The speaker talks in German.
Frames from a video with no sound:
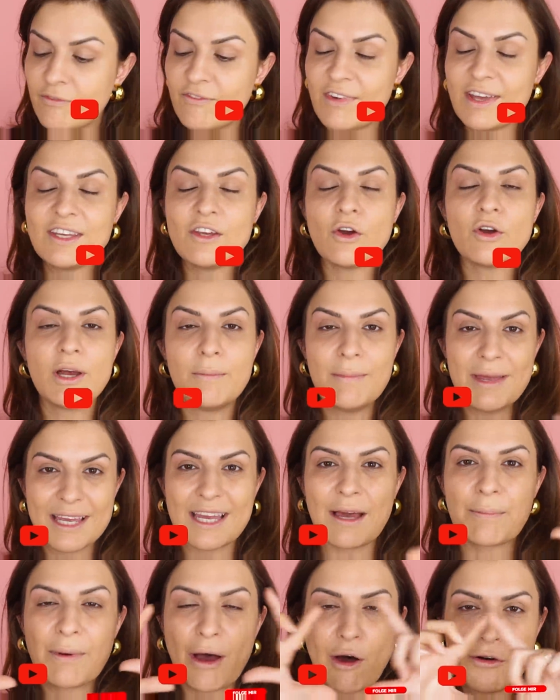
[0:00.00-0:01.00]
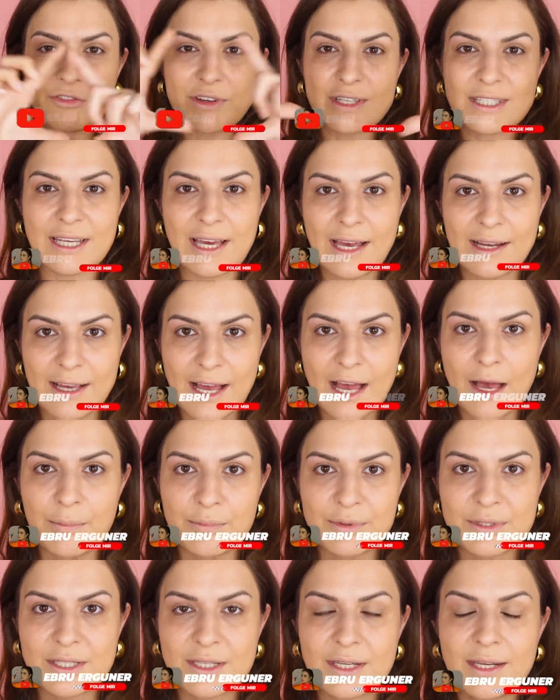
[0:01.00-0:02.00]
Wenn ihr euer Make-up aufgetragen
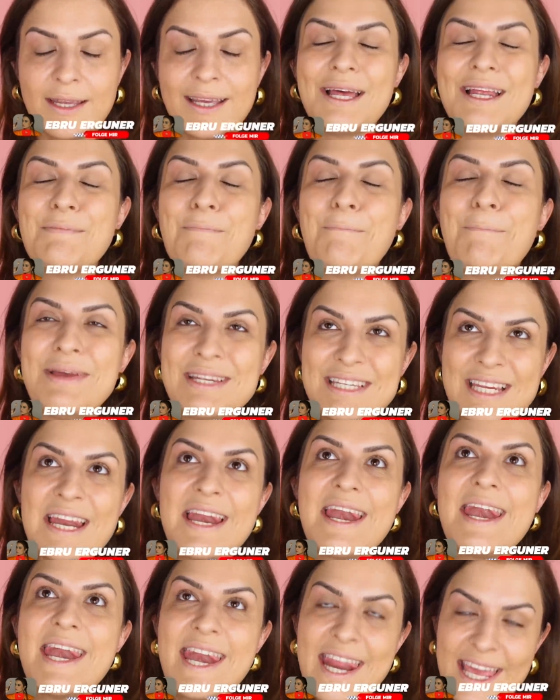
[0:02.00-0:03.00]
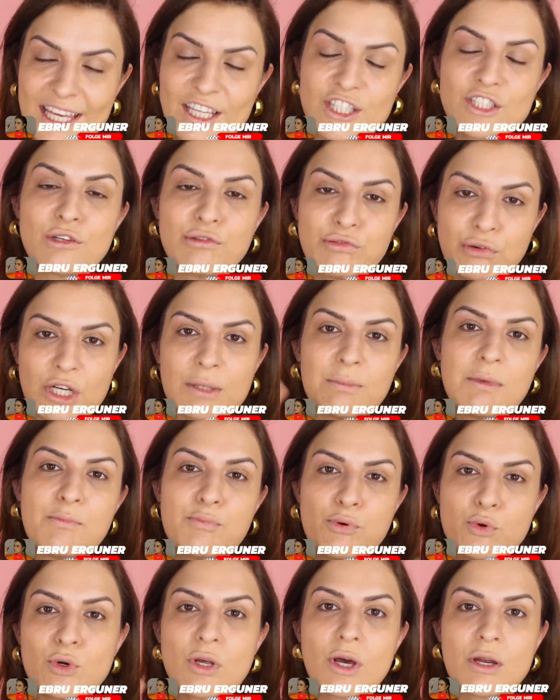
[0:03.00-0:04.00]
habt, bitte nicht sofort mit
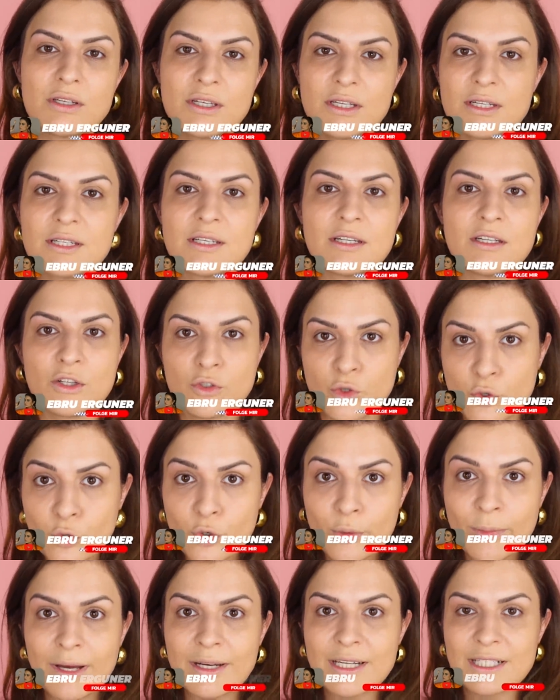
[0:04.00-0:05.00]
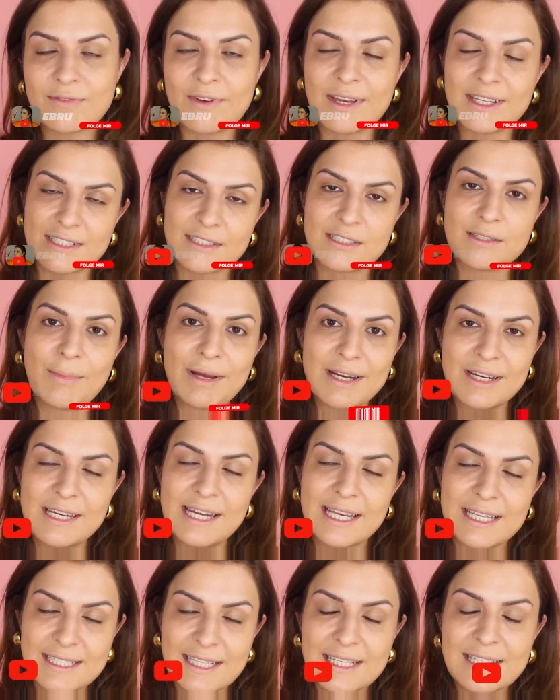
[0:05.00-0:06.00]
Puder und drüber. Das wäre jetzt mein
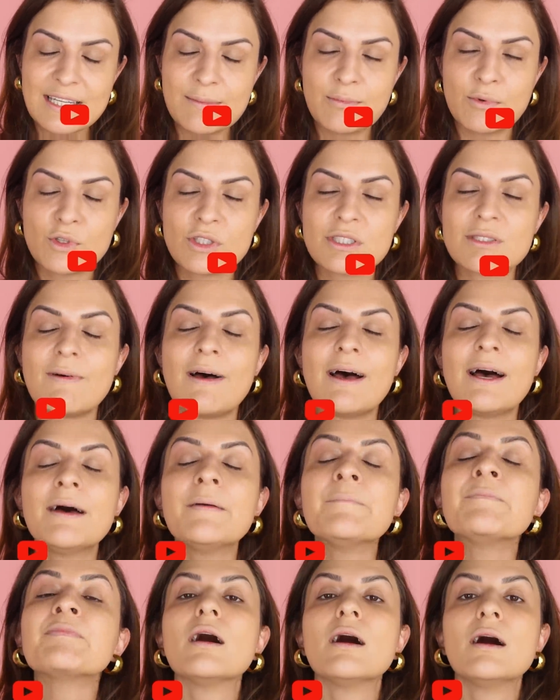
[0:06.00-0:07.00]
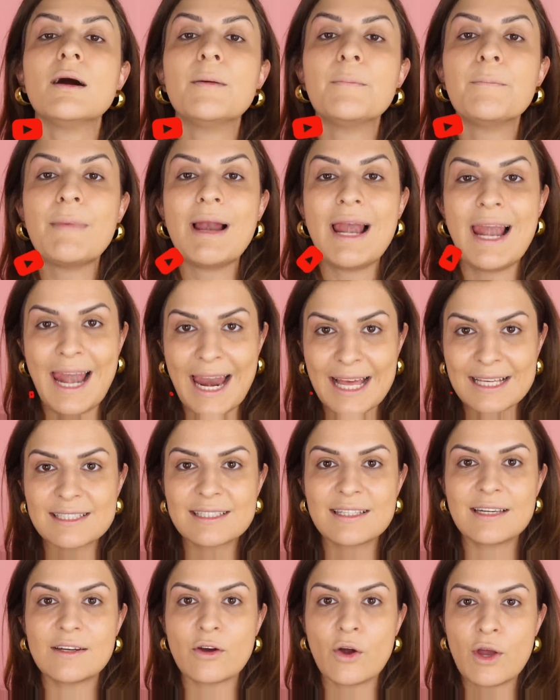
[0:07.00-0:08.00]
nächster Tipp. Und zwar, ähm,
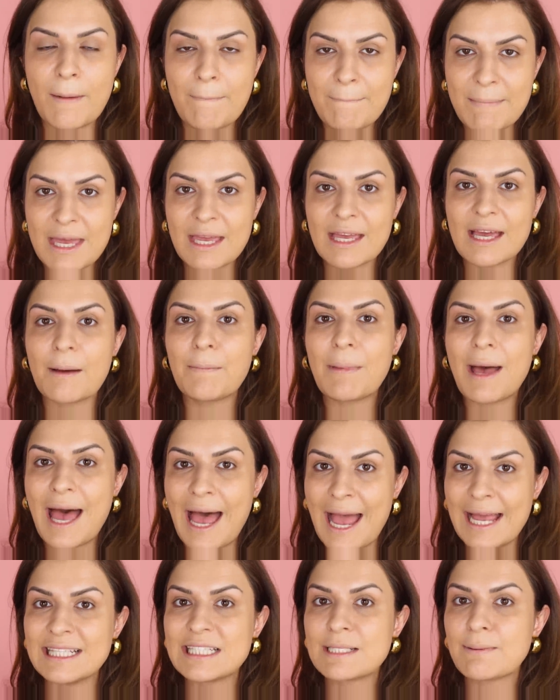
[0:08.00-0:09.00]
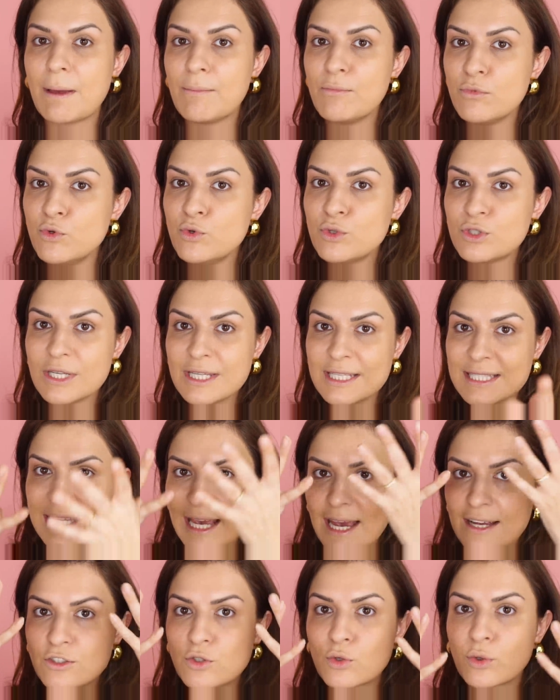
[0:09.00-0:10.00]
lasst euer Make-up ein, zwei Minütchen
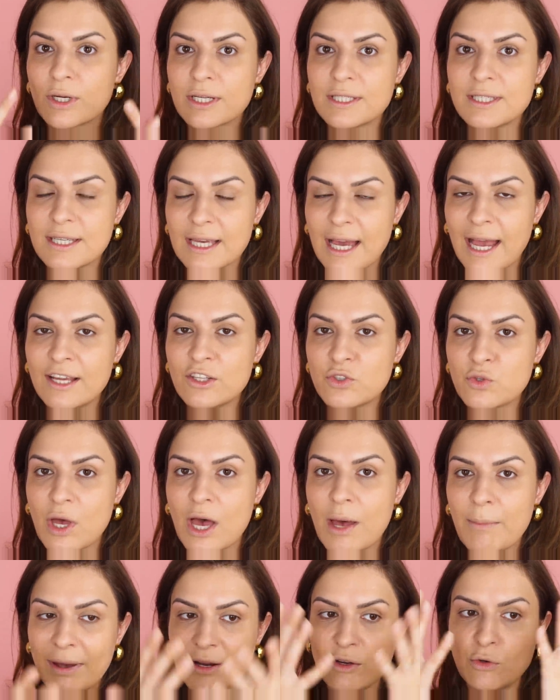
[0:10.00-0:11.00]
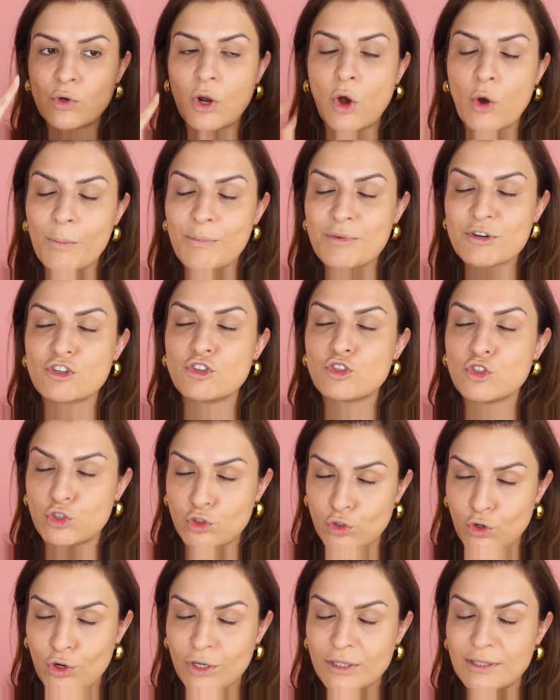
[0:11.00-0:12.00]
Zeit, so richtig einzuarbeiten und auch ein bisschen zu
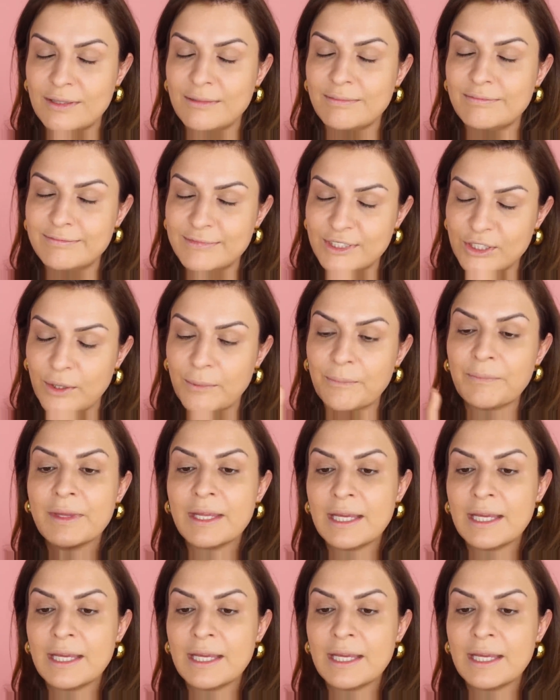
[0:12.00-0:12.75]
trocknen. So,